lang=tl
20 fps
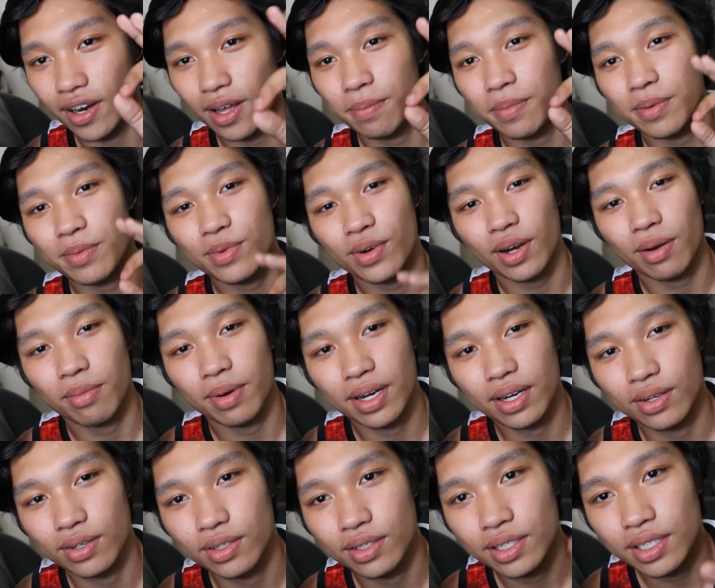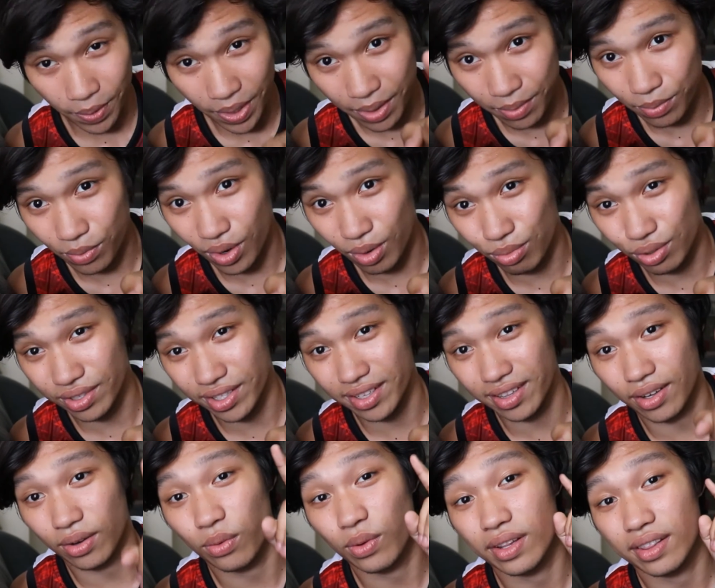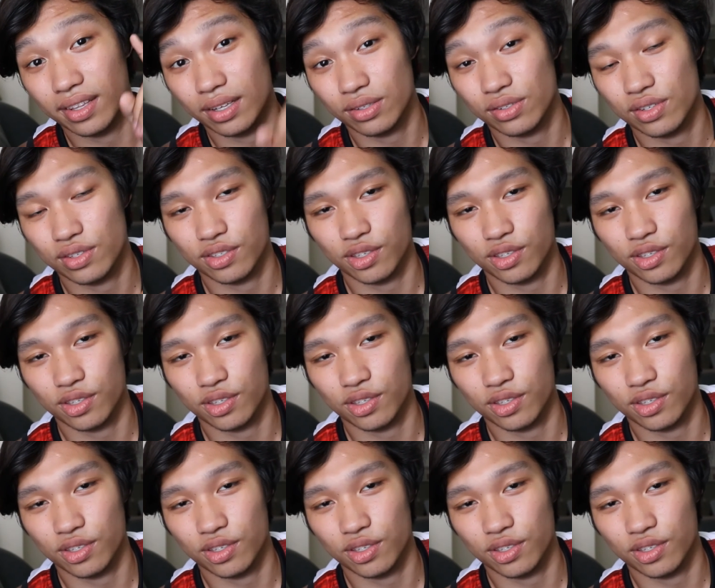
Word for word: wala pa mo kabalo pag moabot na tag 1,000